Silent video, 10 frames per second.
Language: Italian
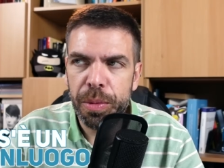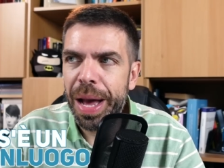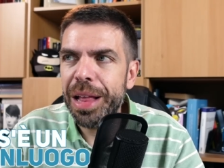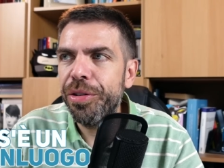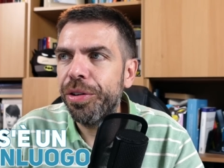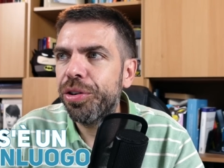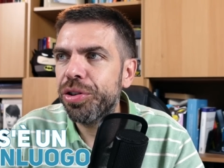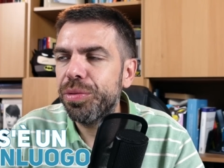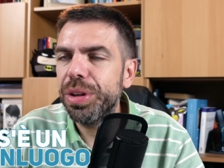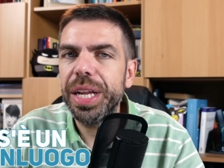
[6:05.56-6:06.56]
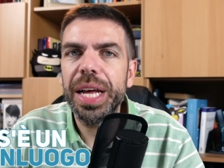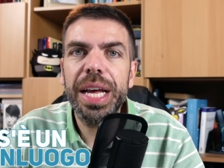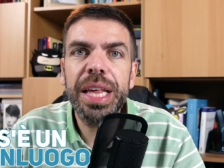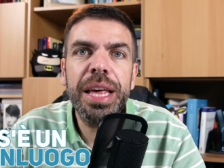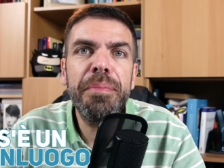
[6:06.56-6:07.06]
meglio cosa vuol dire.
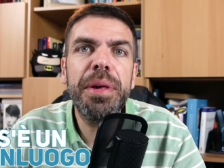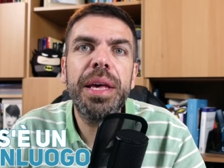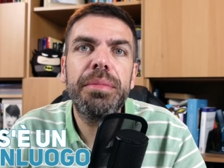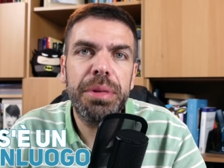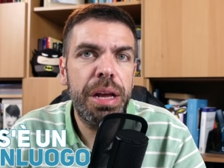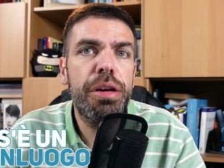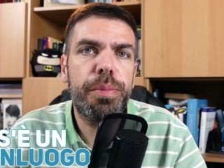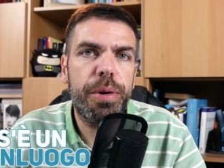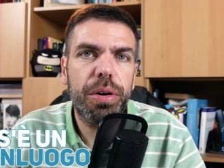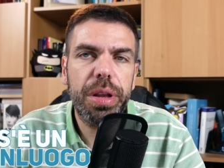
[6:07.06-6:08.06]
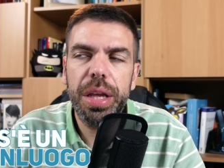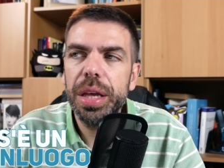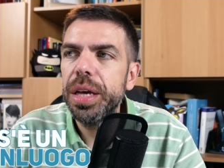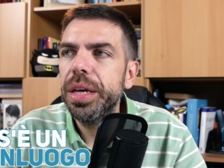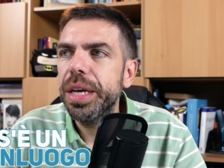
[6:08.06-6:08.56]
Esempi gli aeroporti,
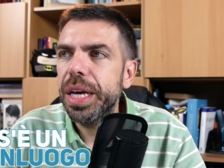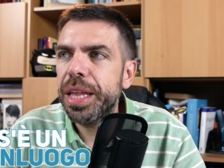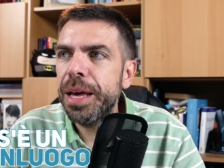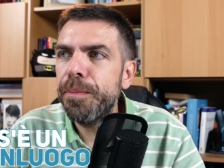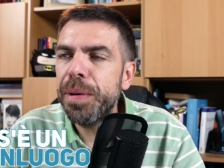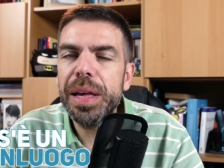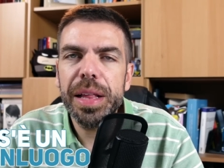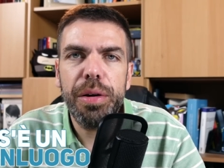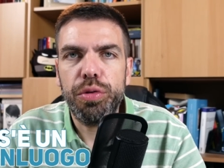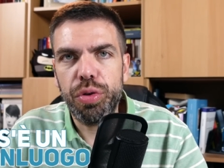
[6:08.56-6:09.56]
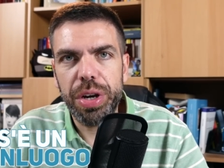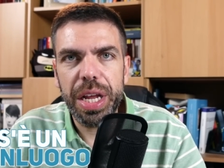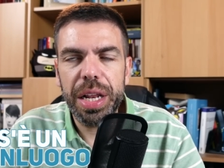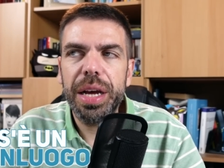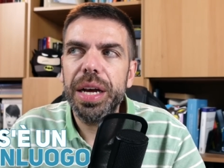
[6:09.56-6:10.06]
esempi gli
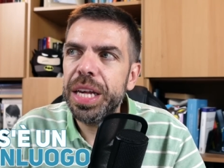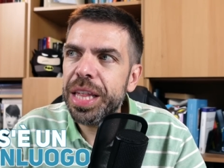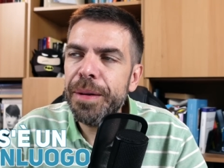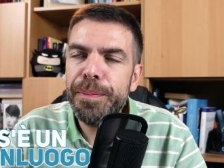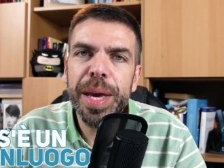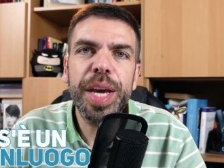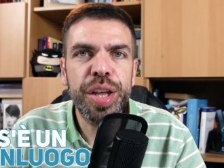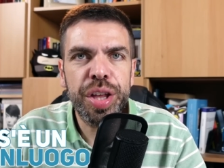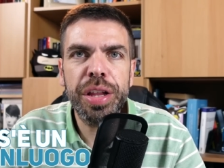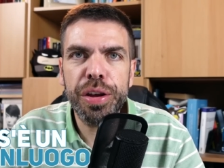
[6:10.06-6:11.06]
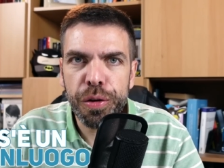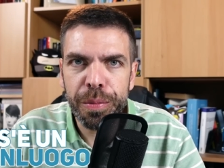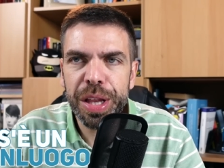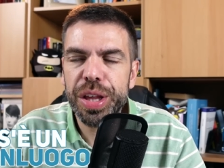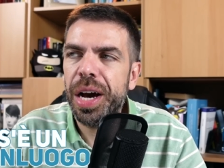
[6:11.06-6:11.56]
autogrill, esempi i centri
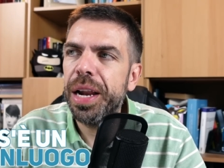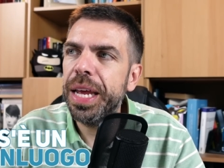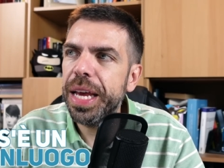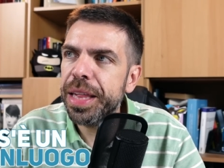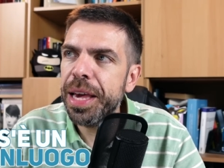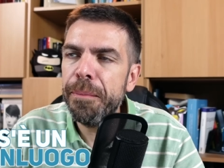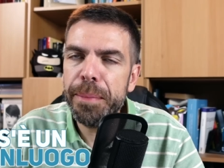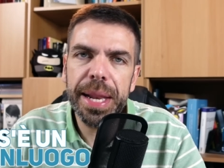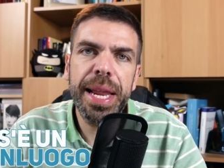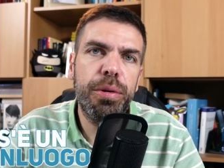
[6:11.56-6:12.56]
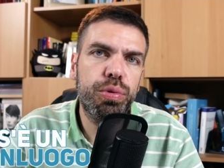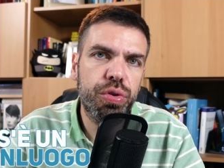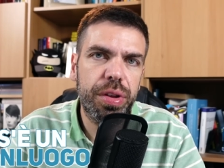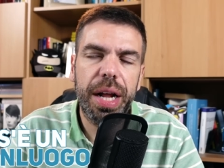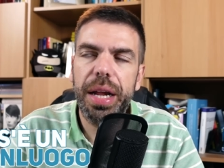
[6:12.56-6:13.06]
commerciali, esempi le
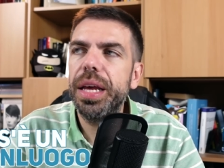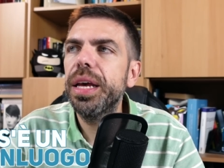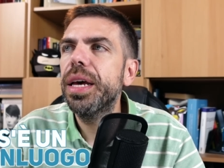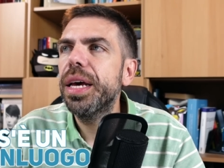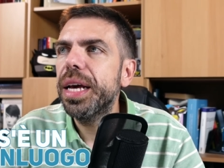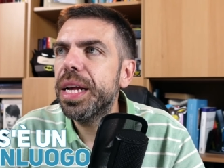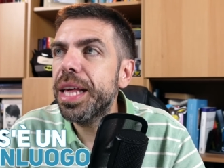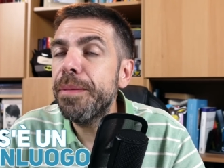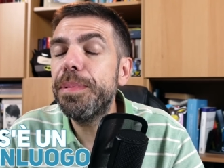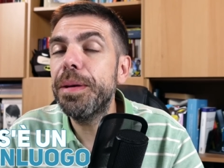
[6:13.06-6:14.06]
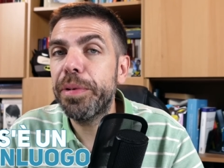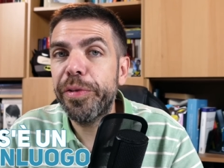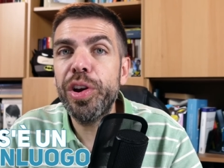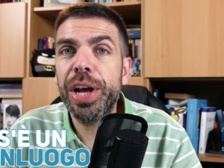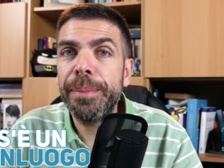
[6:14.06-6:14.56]
autostrade, esempi
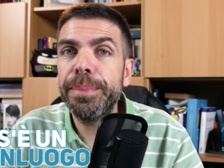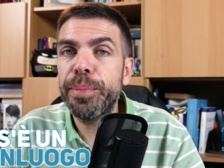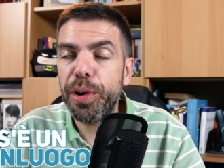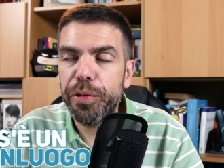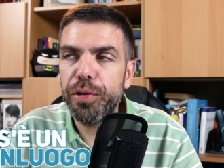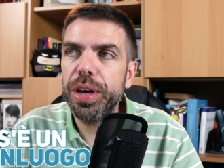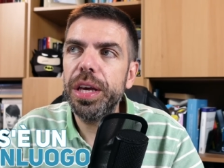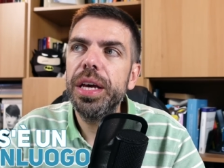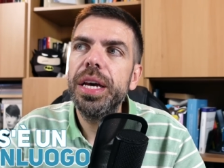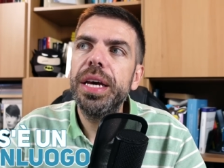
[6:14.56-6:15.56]
perfino i campi profughi